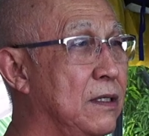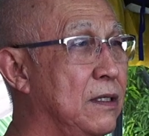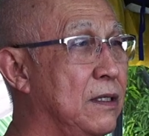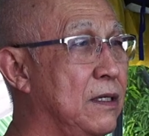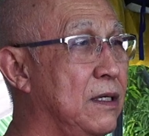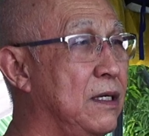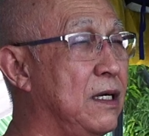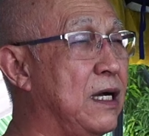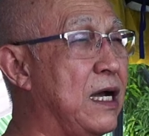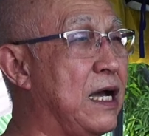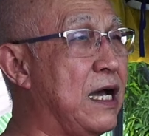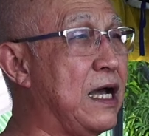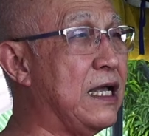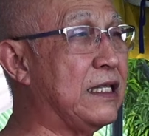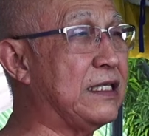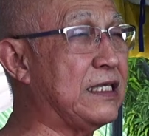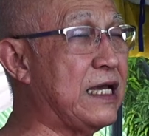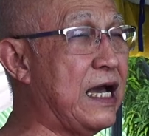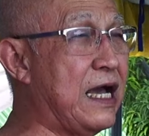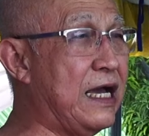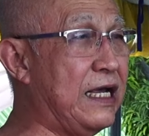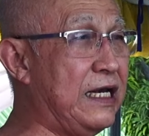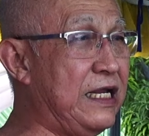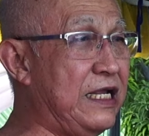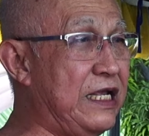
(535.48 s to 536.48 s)
หรืออา
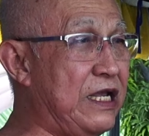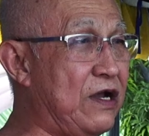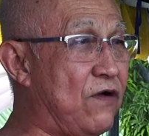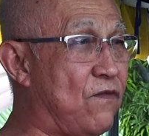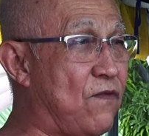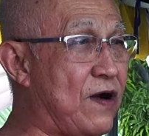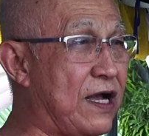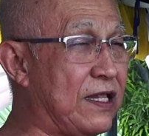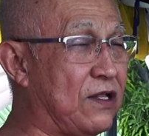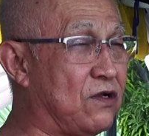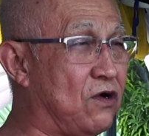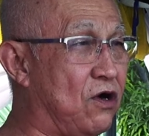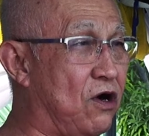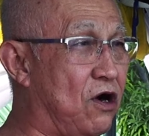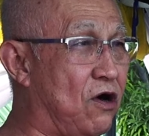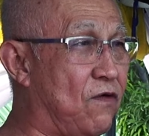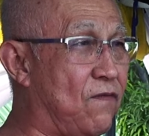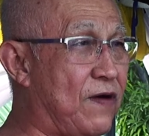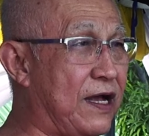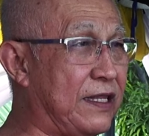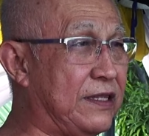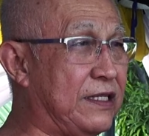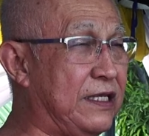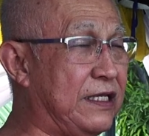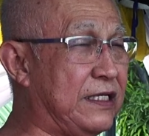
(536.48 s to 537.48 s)
จารย์เรียวัดข้อ
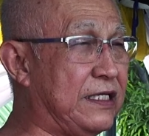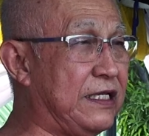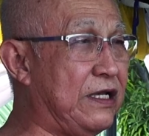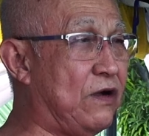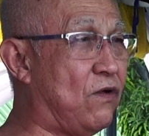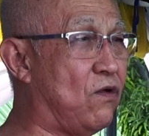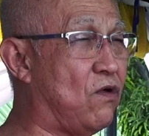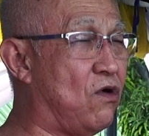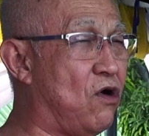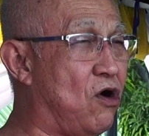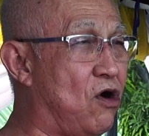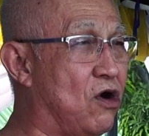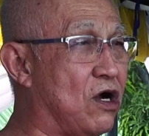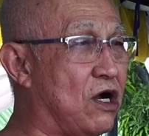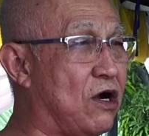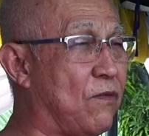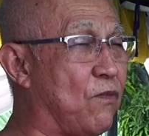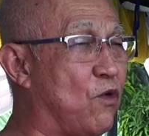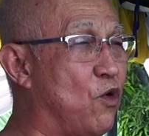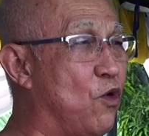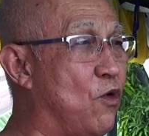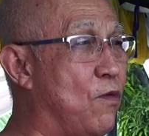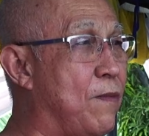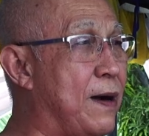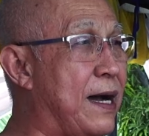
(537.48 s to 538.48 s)
วัดที่เกี่ยวข้องกับ
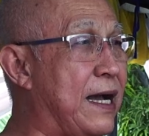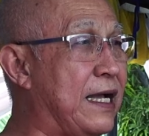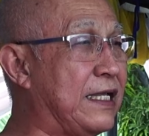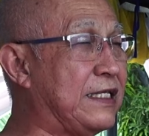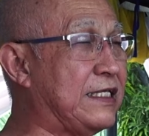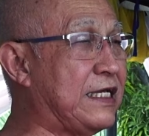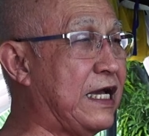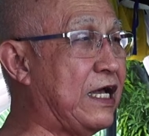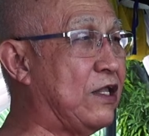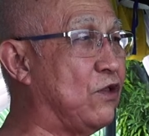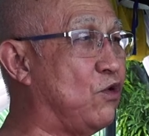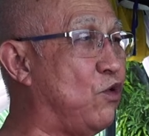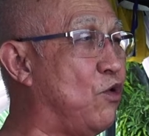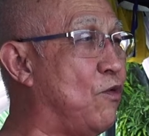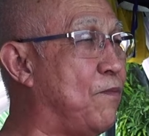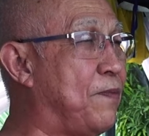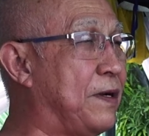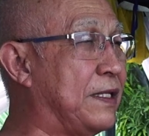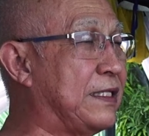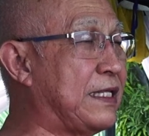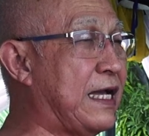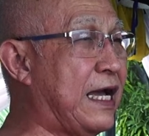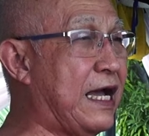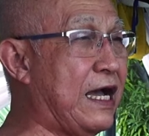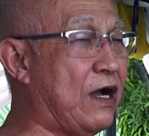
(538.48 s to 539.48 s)
ครูบาอาจารย์อุป
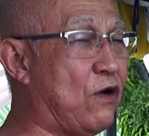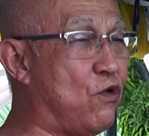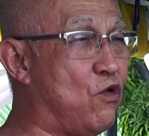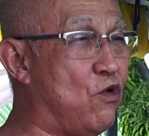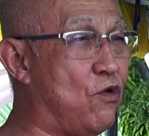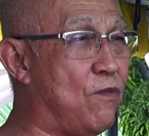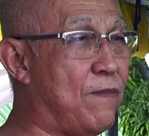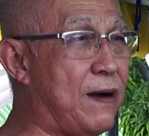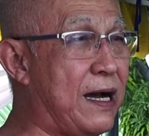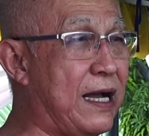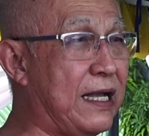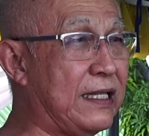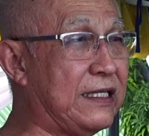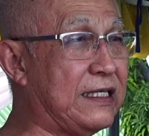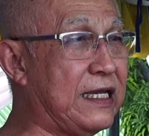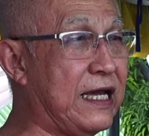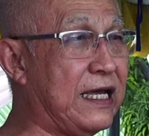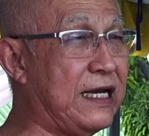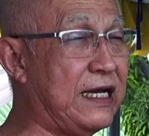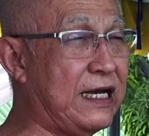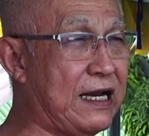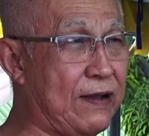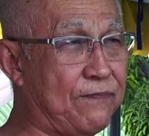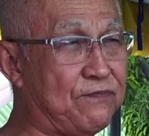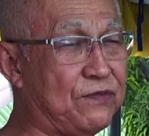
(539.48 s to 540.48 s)
ถาครูบาอาจา
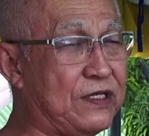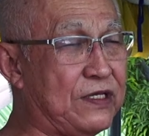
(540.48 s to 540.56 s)
รย์รับ